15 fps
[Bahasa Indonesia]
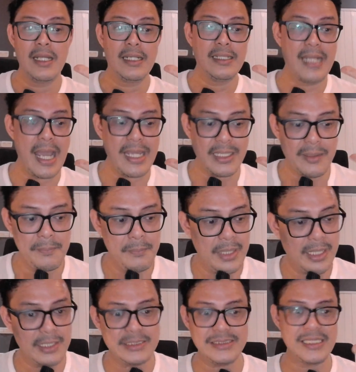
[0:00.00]

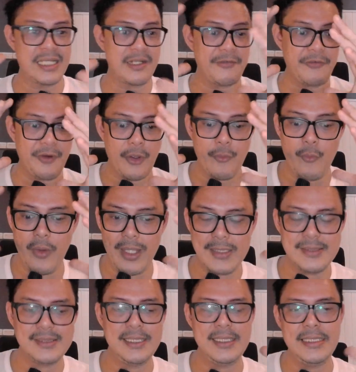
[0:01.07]
dynamic secara
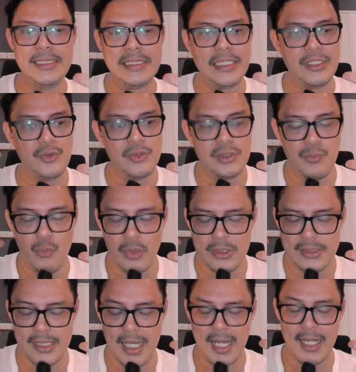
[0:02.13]
frekuensi itu semua
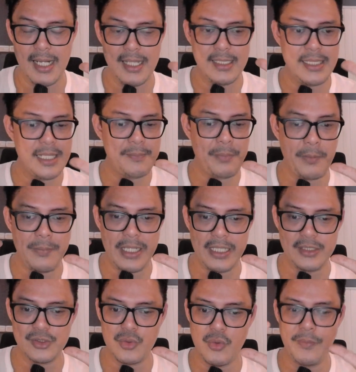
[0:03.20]
jalan dan pemilihan
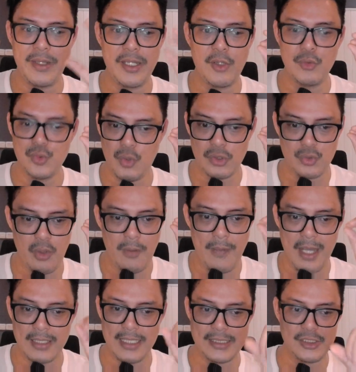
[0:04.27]
instrumennya gue suka-suka
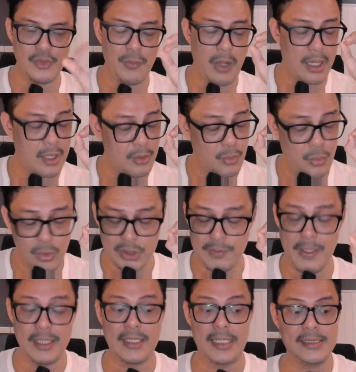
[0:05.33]
banget guys itu bagus
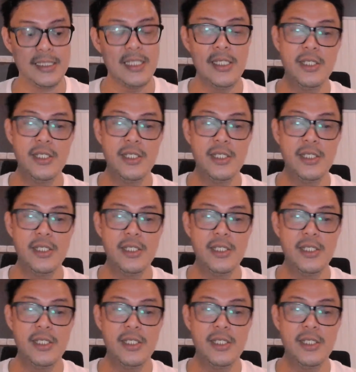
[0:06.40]
banget guys